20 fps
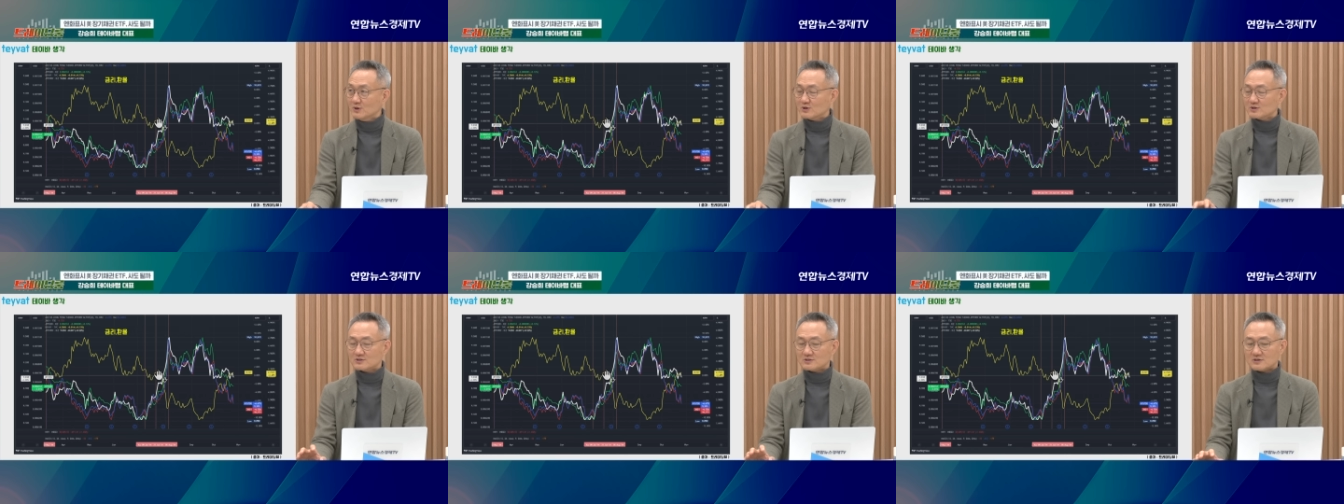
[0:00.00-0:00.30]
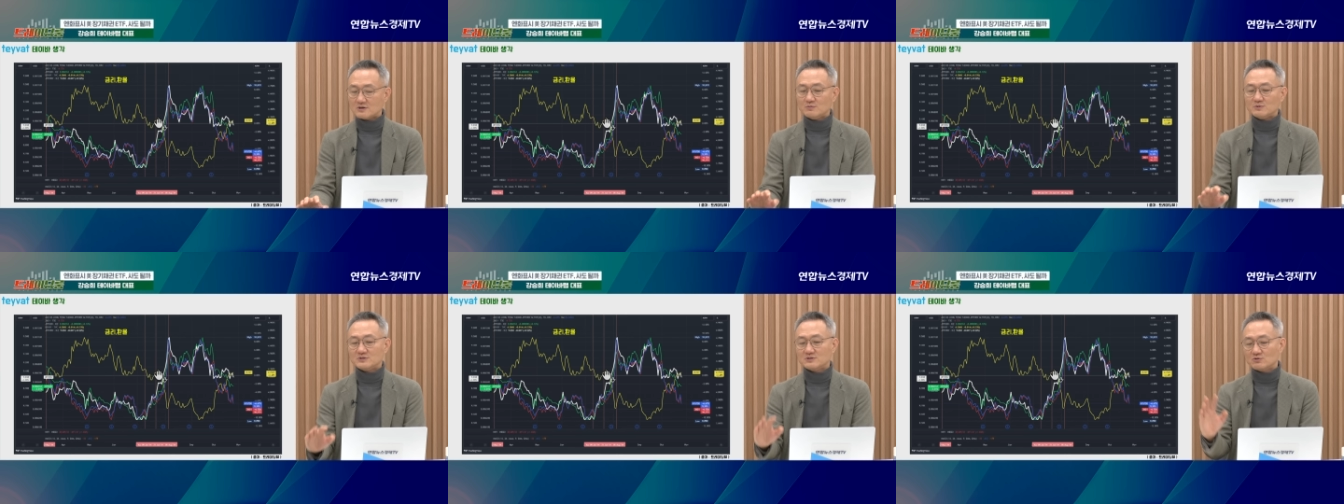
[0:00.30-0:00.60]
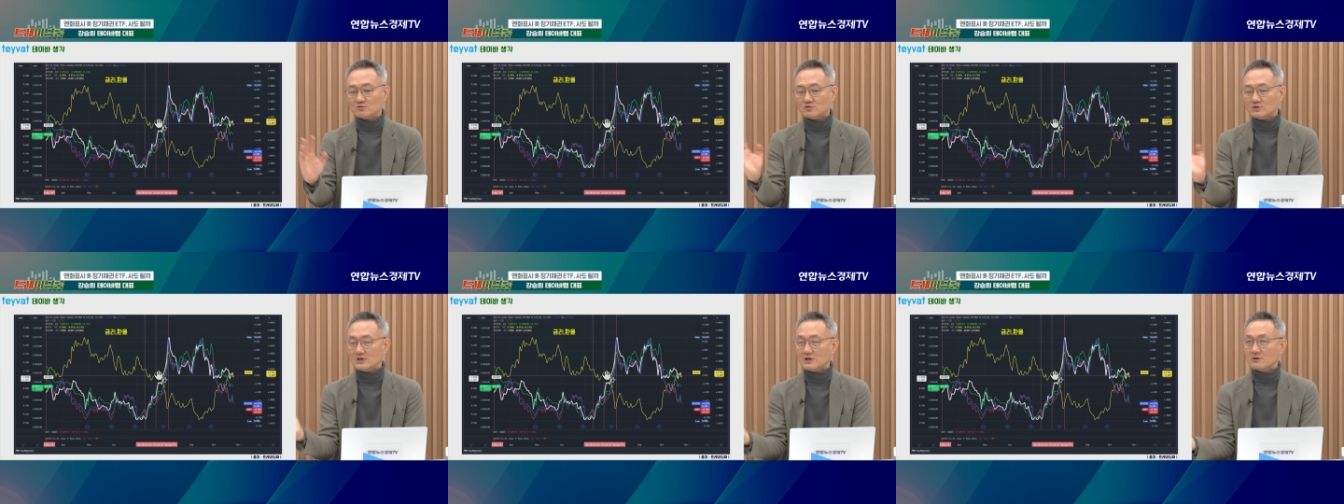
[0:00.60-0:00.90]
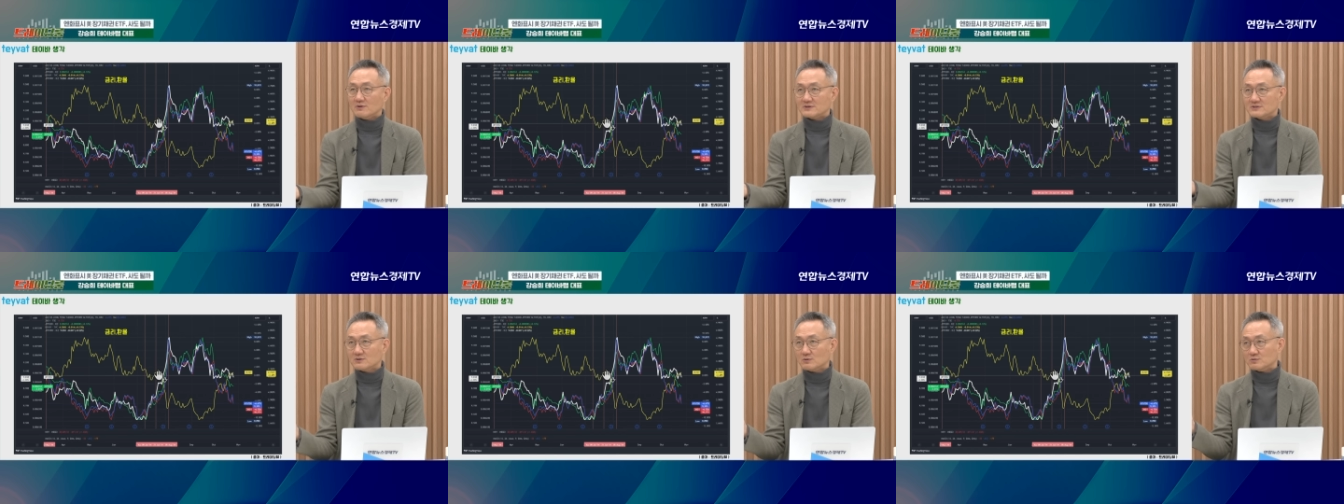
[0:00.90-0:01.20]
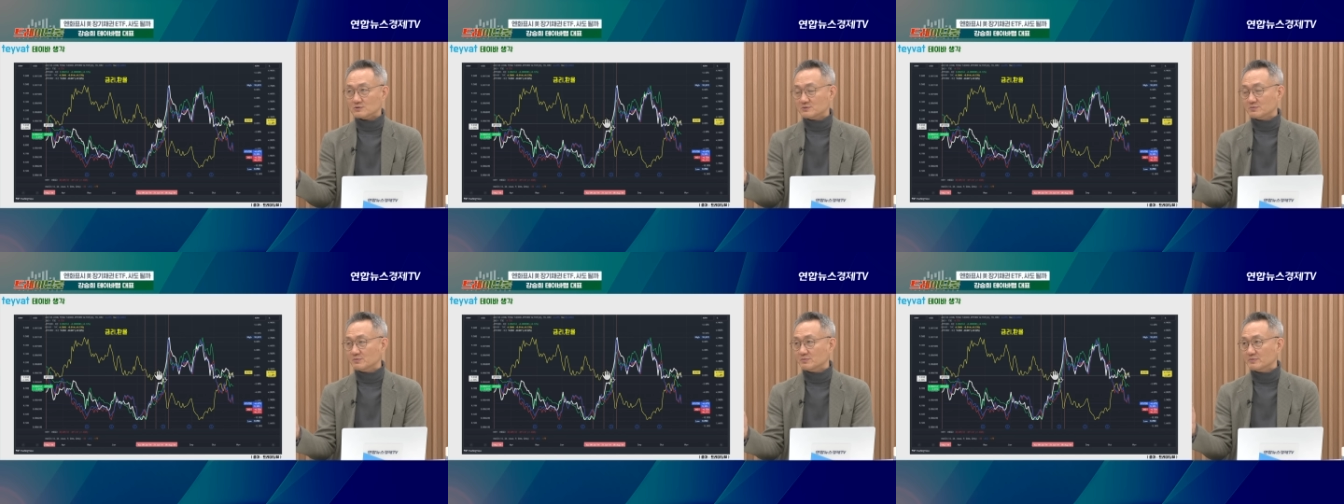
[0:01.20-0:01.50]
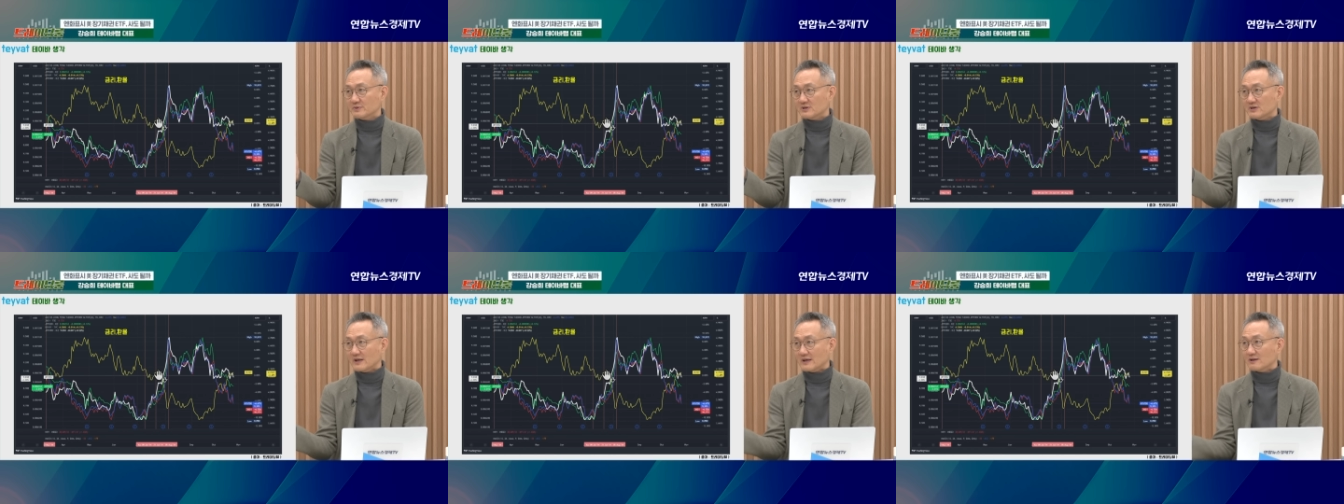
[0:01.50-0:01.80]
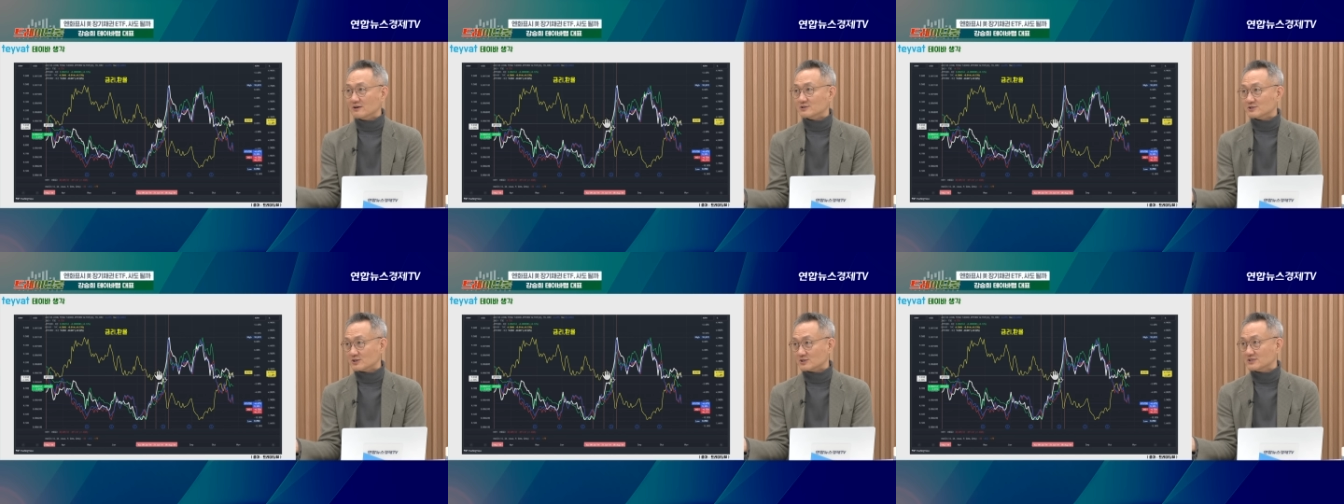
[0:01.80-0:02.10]
그러면서 뒤에 와서 50BP를
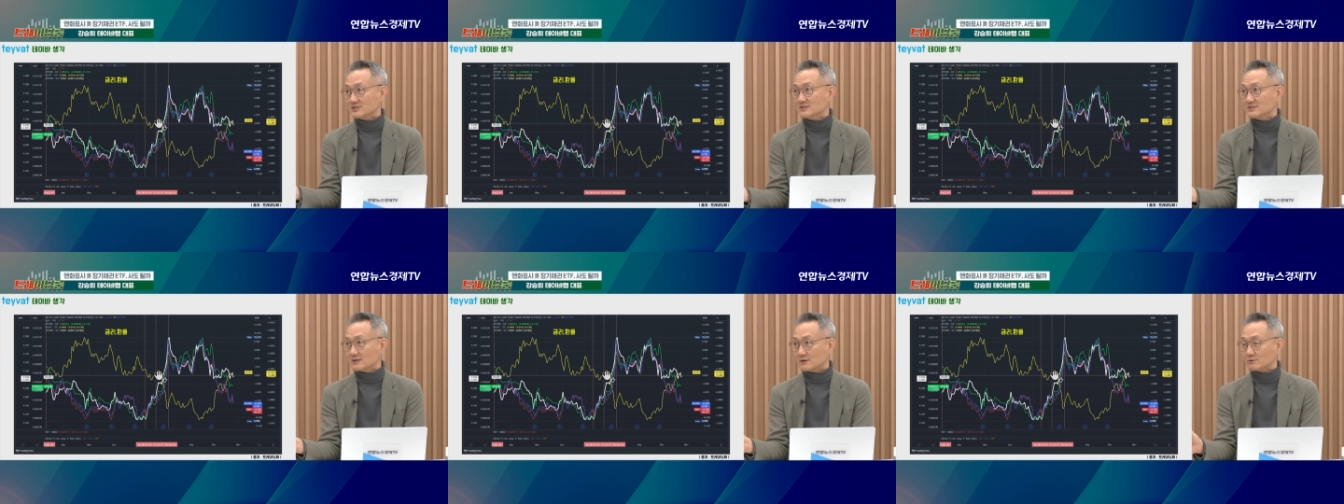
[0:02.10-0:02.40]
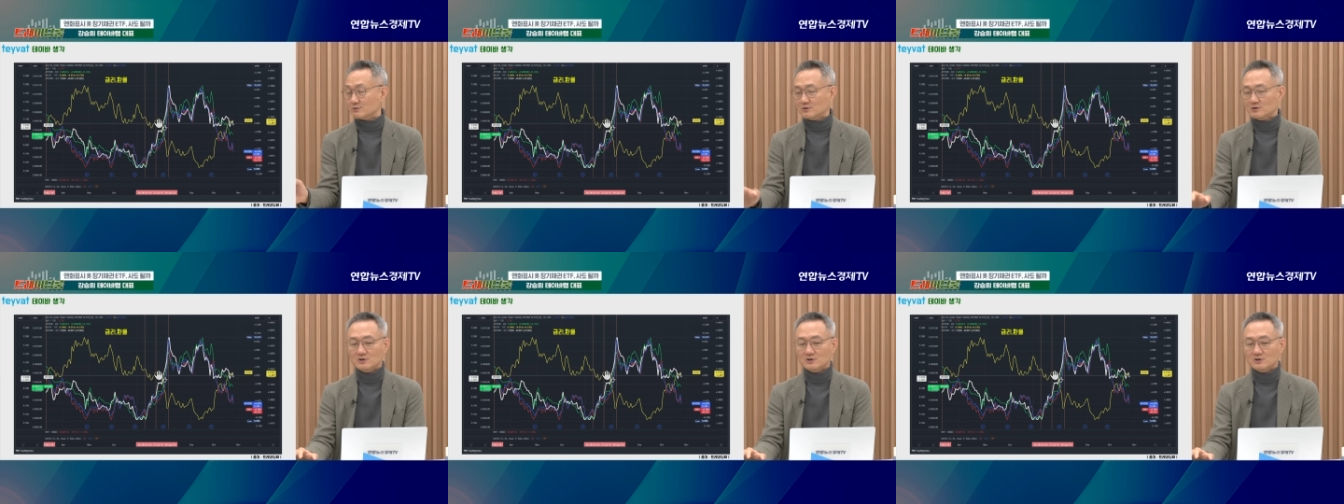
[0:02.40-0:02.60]
내렸죠 실제로.